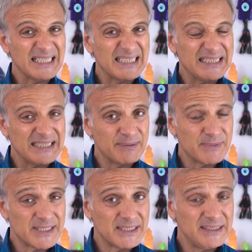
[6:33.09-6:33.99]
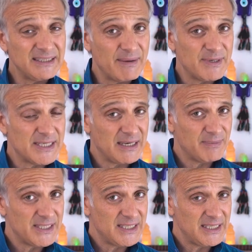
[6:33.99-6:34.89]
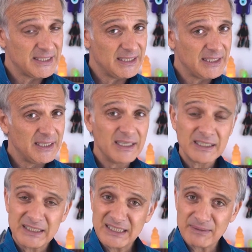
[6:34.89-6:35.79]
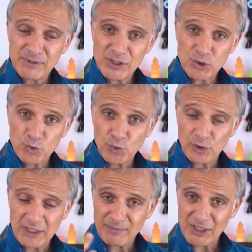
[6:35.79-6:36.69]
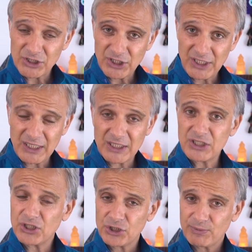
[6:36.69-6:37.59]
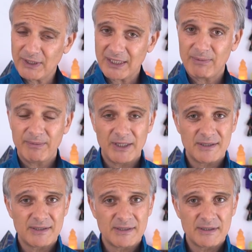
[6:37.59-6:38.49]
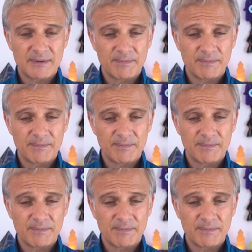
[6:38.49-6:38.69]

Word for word: kırmızının temizlenmesi ile ilgili kırmızı gül imajları ile ilgili çalışmalar yapabiliriz.